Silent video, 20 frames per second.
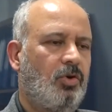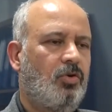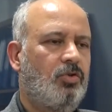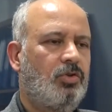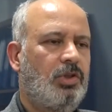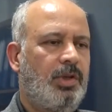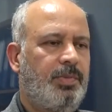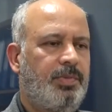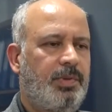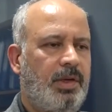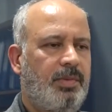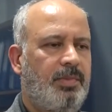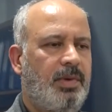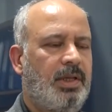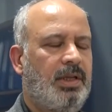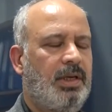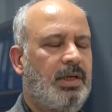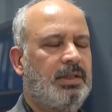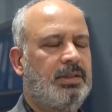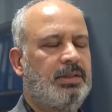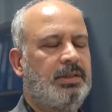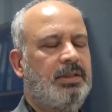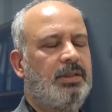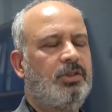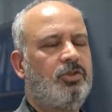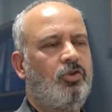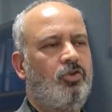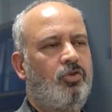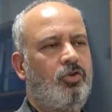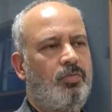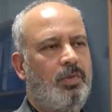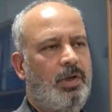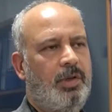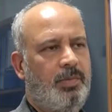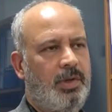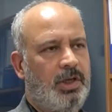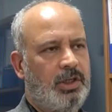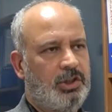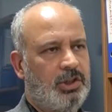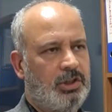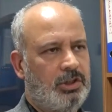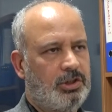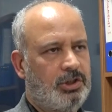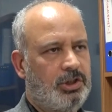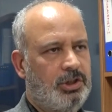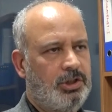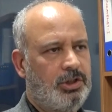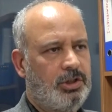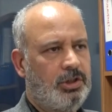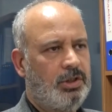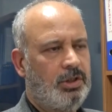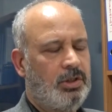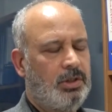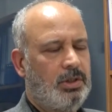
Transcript: o deprem enerjisini sönümlemeye çalışır.